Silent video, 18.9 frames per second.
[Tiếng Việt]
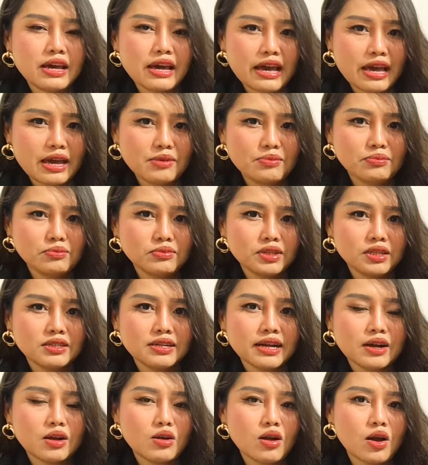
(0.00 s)
em tự
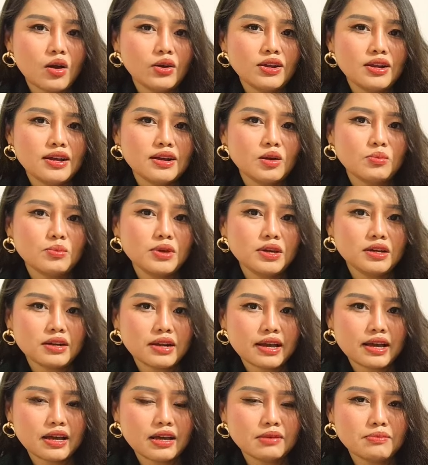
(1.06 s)
đặt câu hỏi là không biết
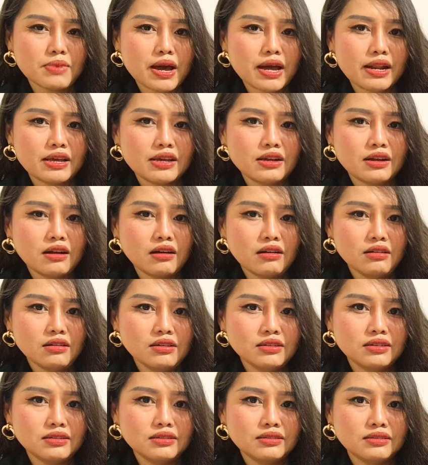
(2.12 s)
là bà này
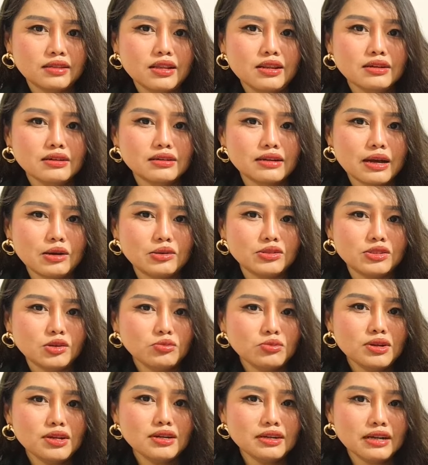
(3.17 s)
có thế lực nào chống
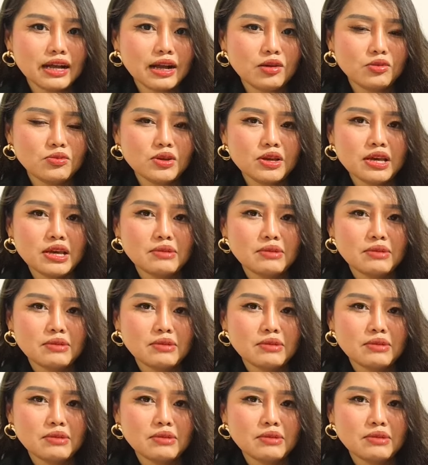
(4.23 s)
lưng không